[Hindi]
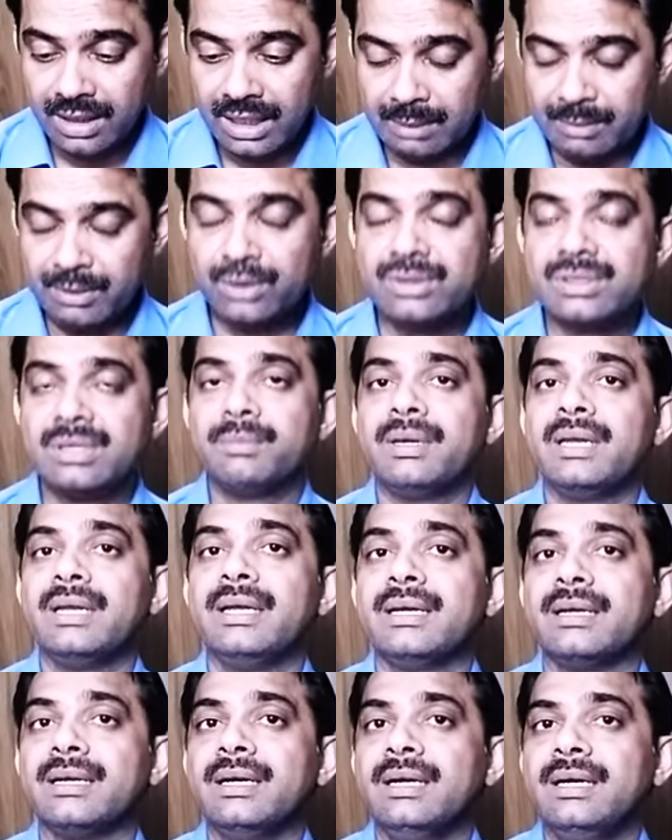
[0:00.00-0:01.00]
अभी कुछ दिन
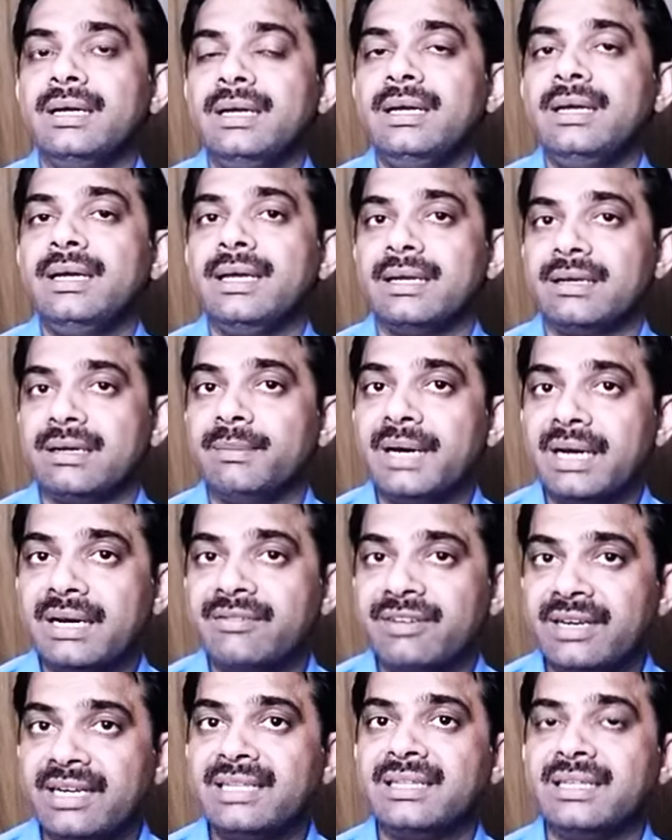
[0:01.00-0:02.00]
पहले एक एक हमारे
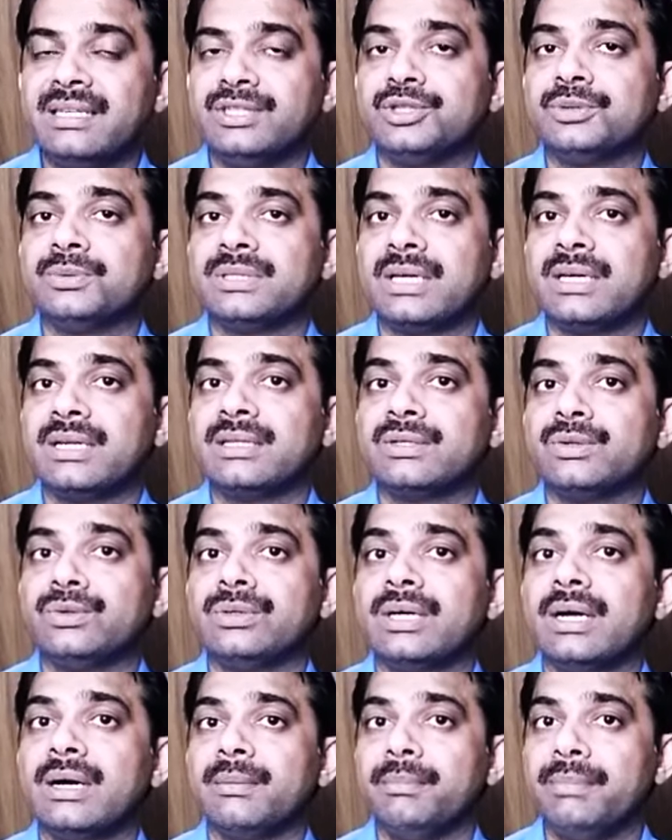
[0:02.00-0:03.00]
फ्रेंड थे जो बता रहे थे
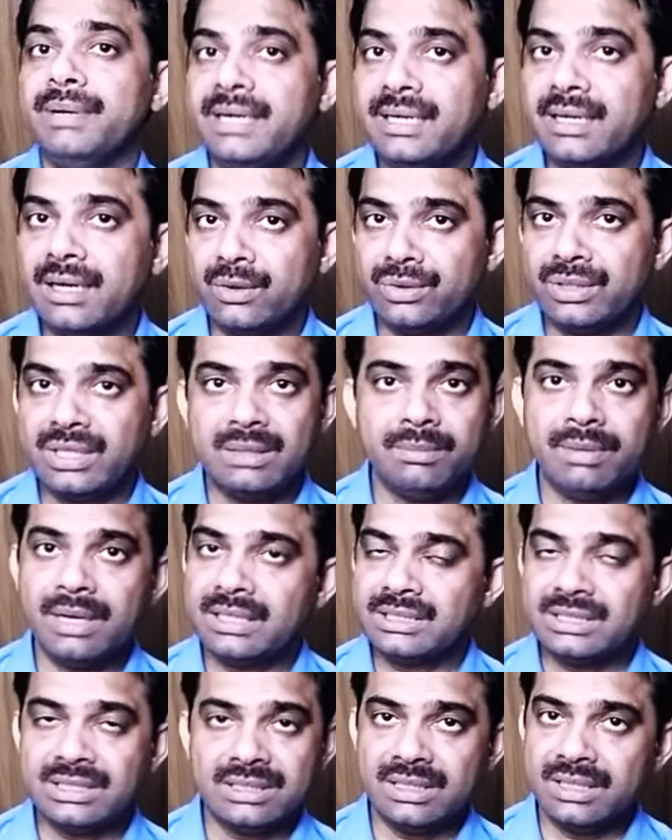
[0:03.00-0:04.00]
उनका बेटा उनकी
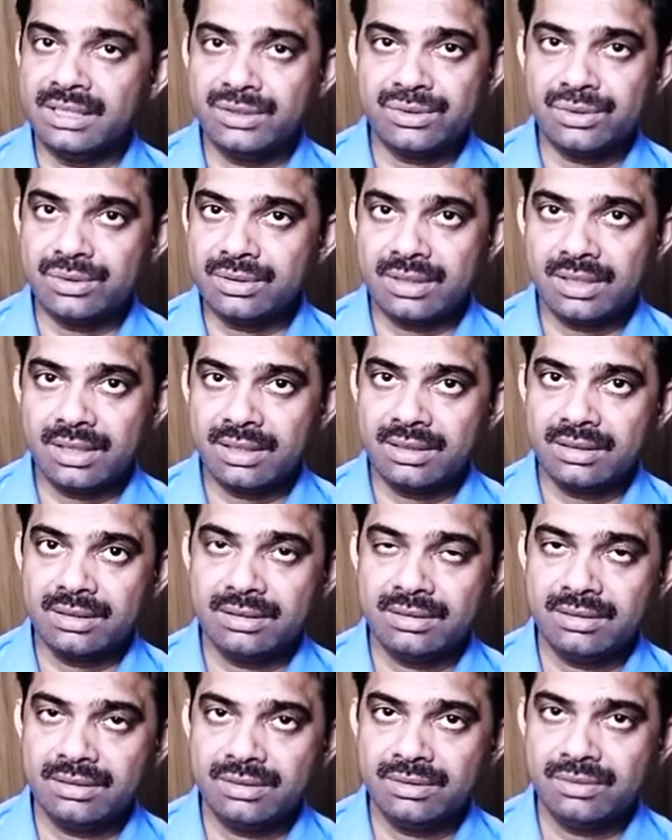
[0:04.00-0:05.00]
बातचीत नहीं सुनता
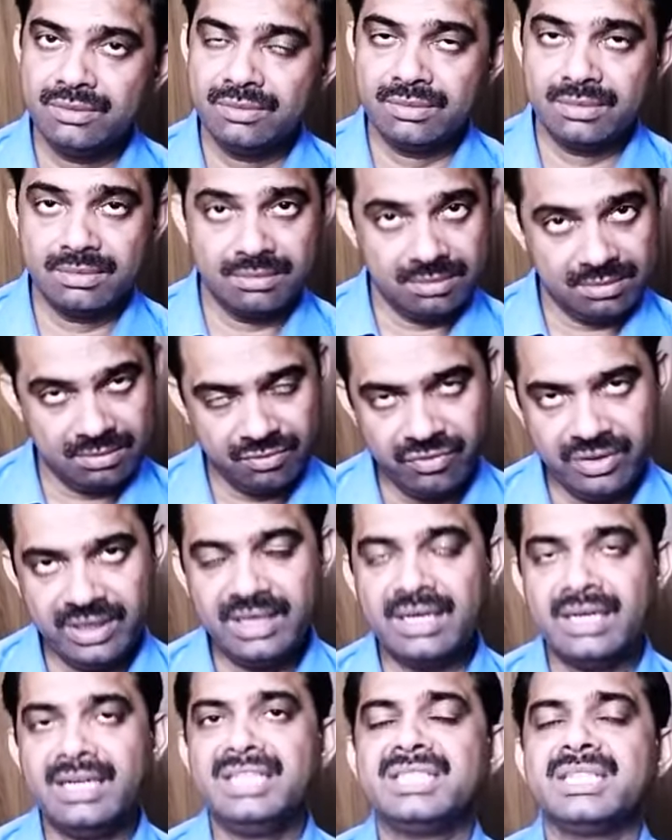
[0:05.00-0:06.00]

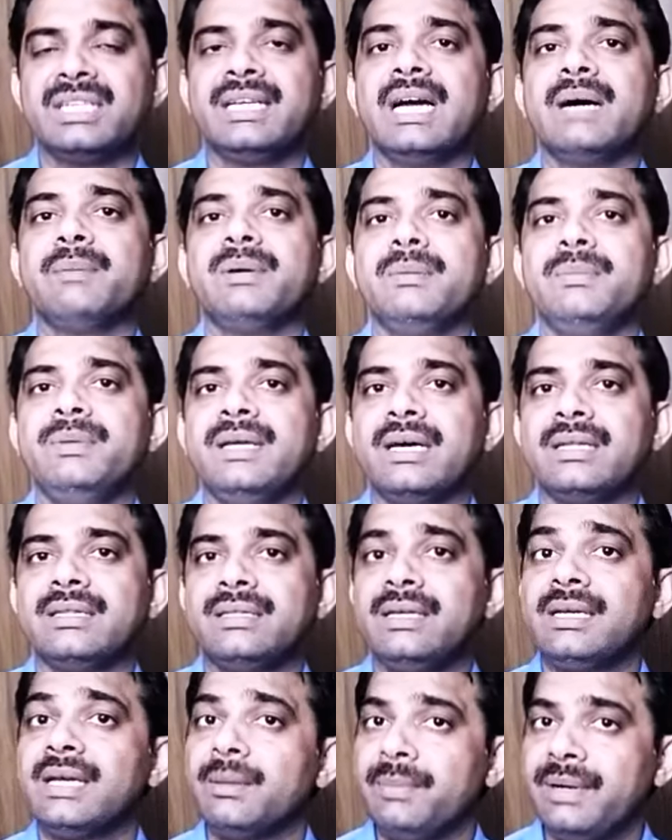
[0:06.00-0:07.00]
वही कंडीशन यहाँ पर भी
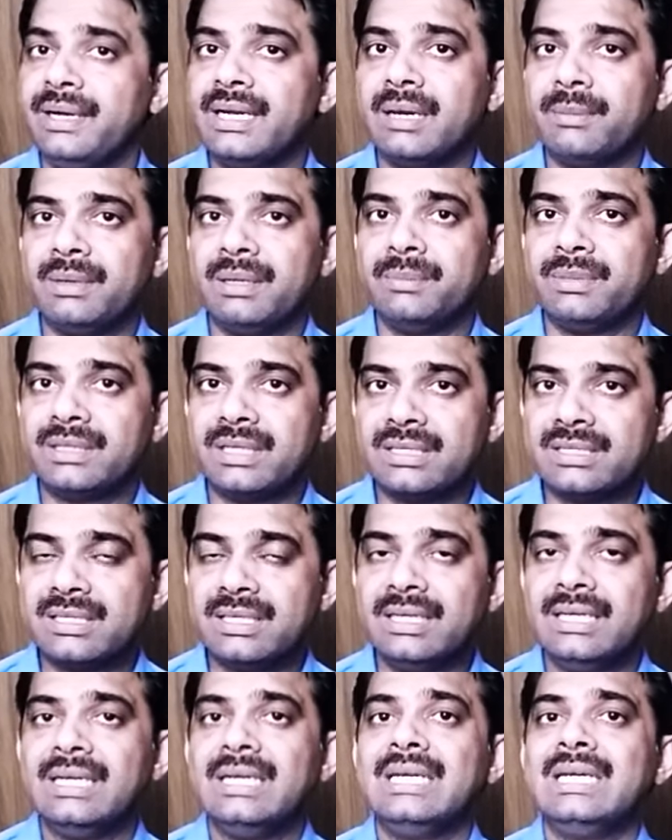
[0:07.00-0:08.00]
आती है कि बेटा अपने पिता
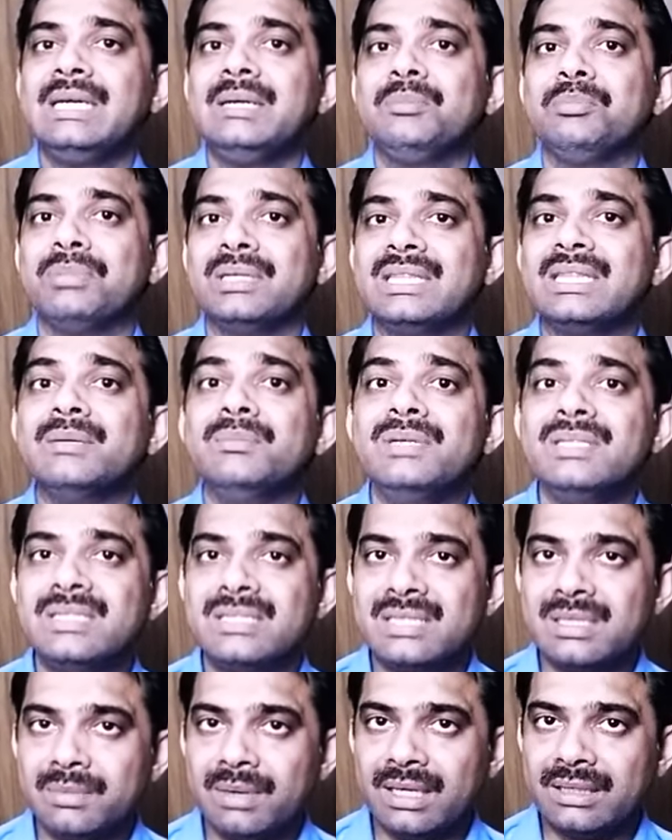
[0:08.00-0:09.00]
से
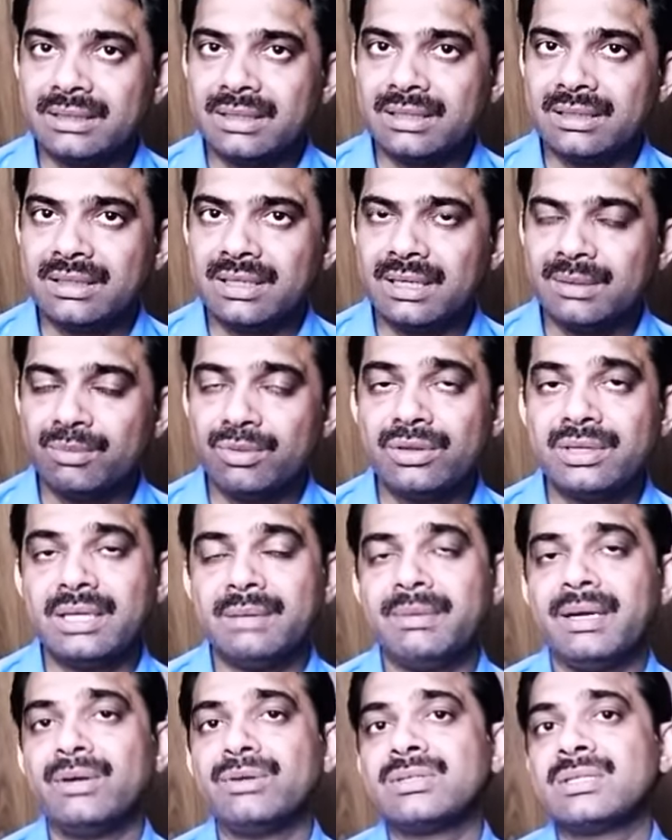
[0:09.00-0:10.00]
बदतमीज़ी से बात करता है बोलते
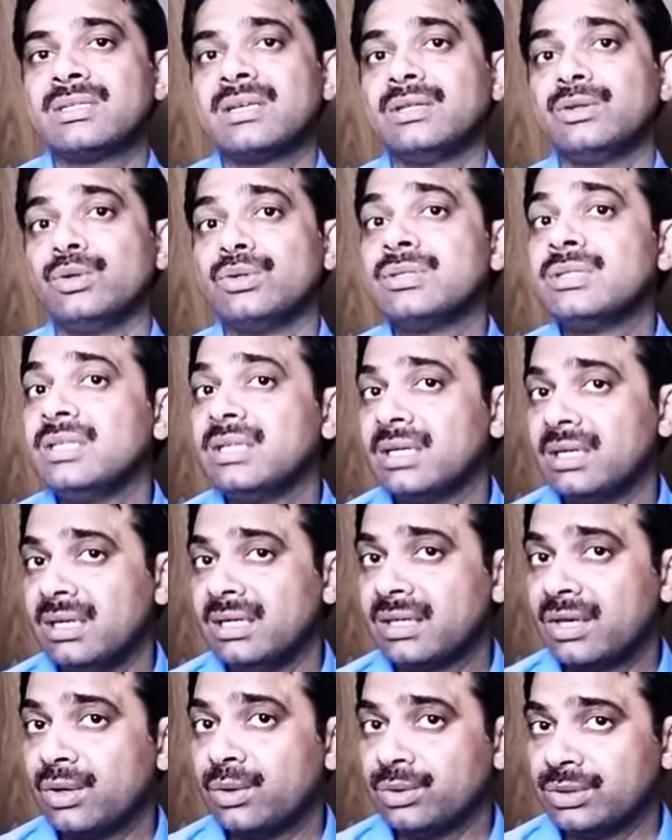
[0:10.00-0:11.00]
हैं मैं उसके साथ दोस्ती
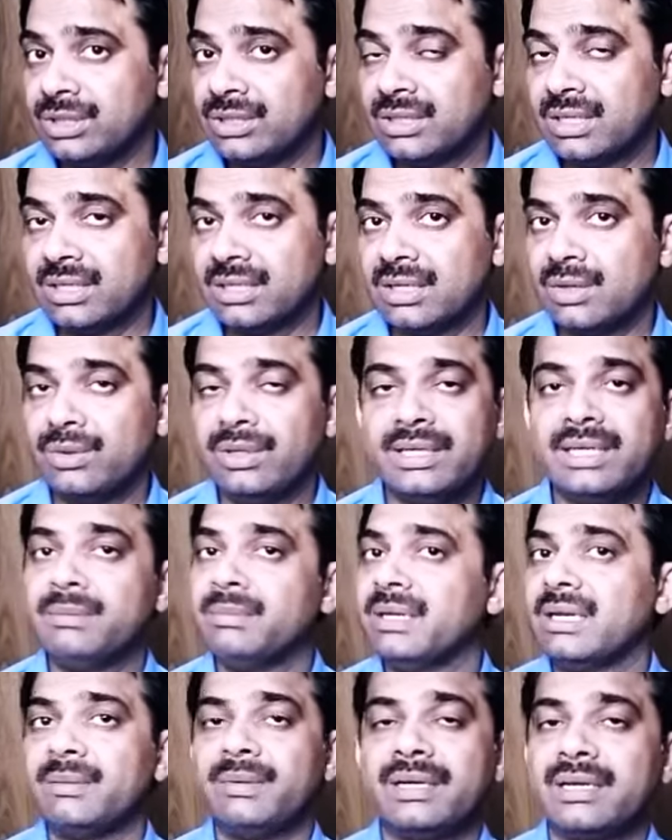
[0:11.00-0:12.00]
करने की कोशिश करता हूँ लेकिन
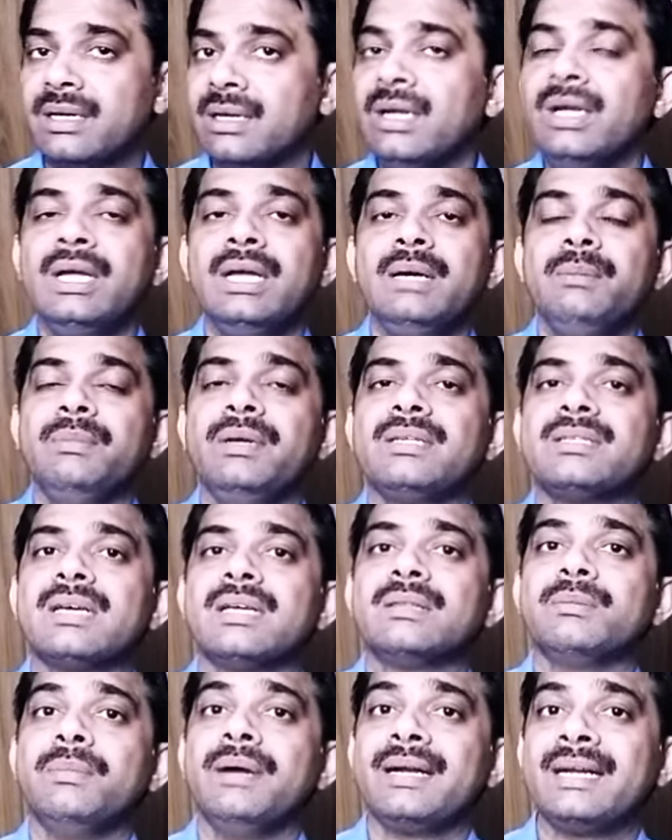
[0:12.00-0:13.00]
मेरा बेटा मेरे
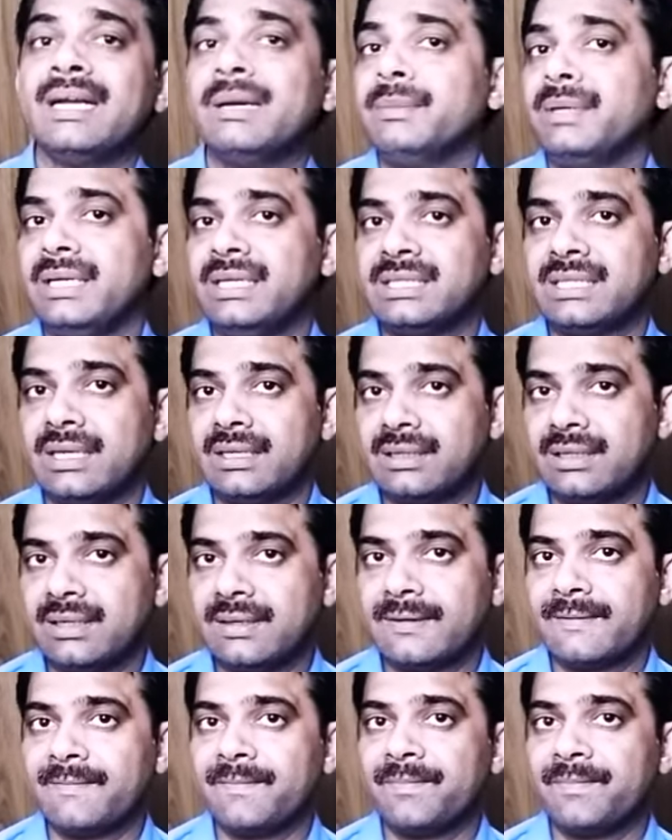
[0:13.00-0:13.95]
साथ बैठना भी नहीं चाहता